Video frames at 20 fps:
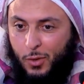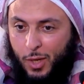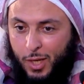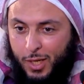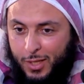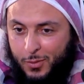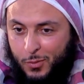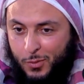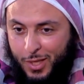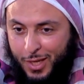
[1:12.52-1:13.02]

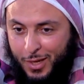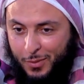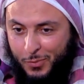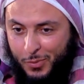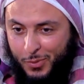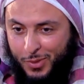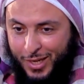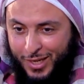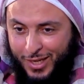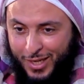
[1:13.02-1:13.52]
يعلمنا
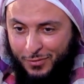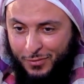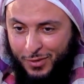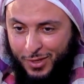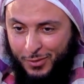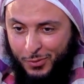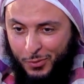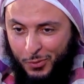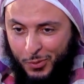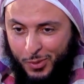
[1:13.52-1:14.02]
ربنا
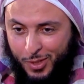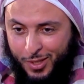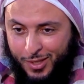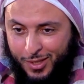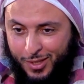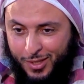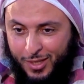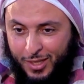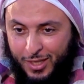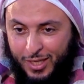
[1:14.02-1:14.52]
كيف ندعوه
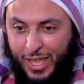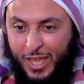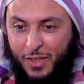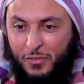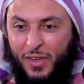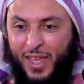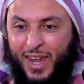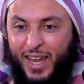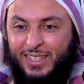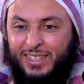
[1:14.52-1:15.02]

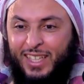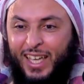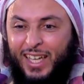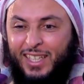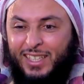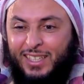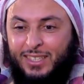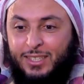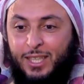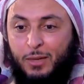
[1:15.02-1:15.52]
كيف
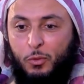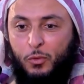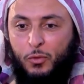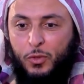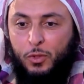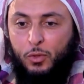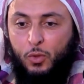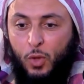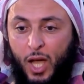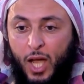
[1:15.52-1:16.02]
نتأدب
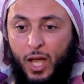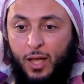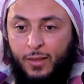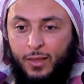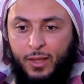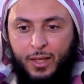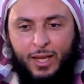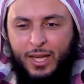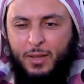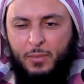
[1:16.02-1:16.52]
في
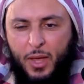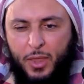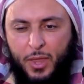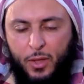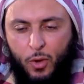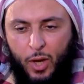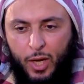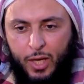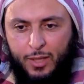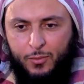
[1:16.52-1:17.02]
الدعاء
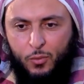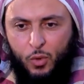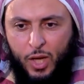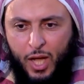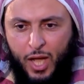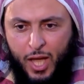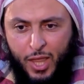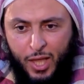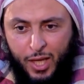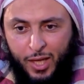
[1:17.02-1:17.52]
لماذا
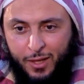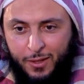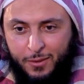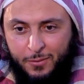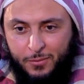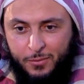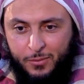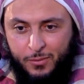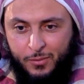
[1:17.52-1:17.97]
يعلمك هذا